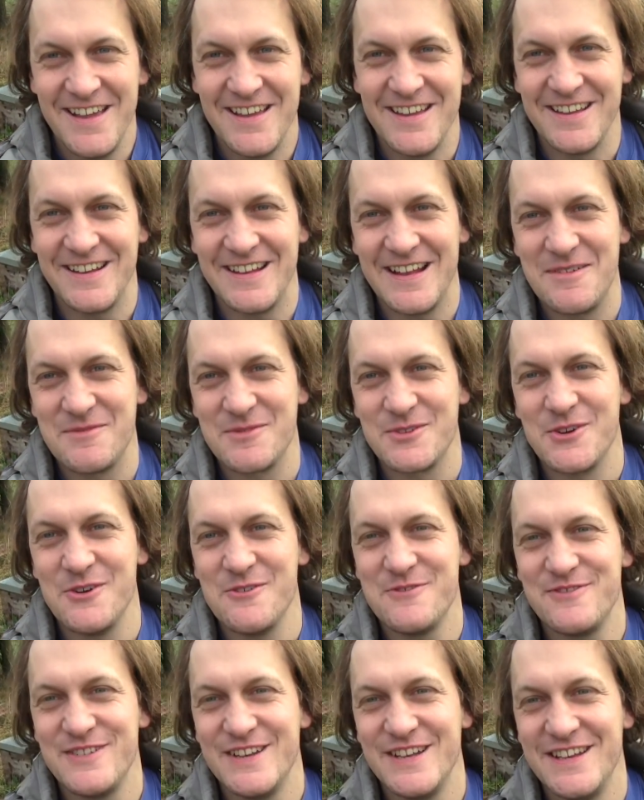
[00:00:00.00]
ich glaube, so
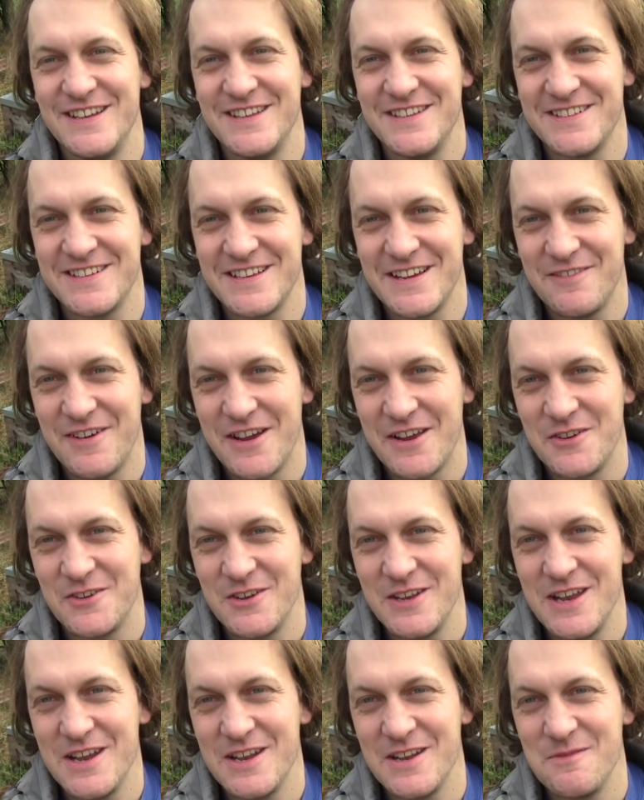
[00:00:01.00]
oft wie dieses Jahr war ich noch
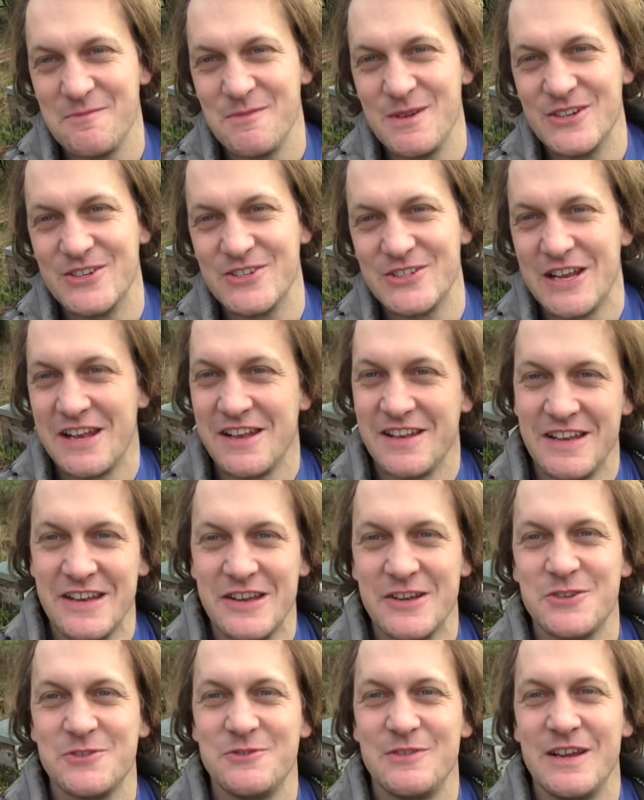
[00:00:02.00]
nie an den Bienenständen,
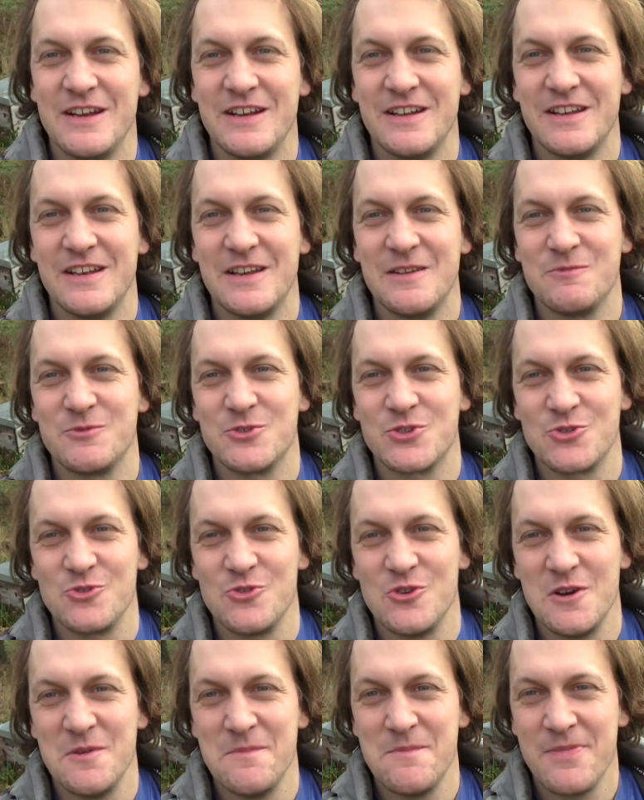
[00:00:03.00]
erst wegen dem
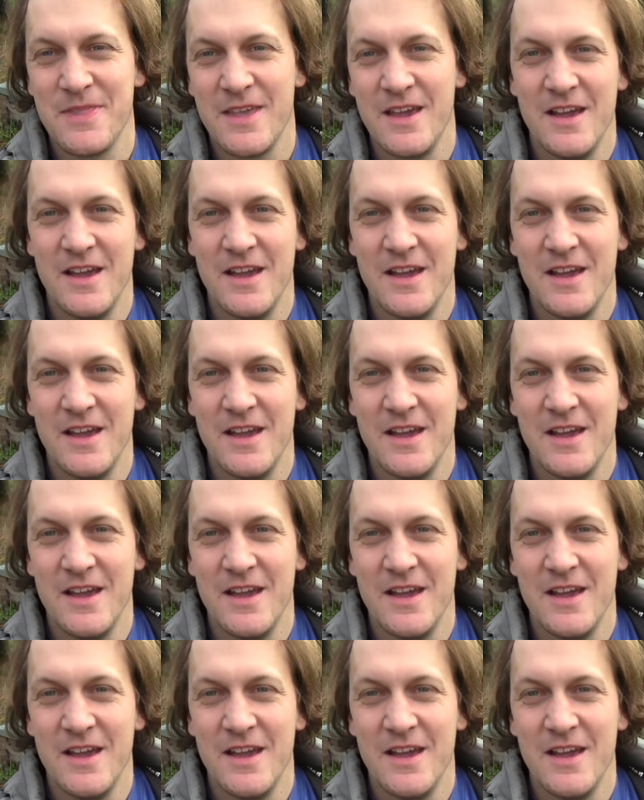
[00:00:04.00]
Sturm.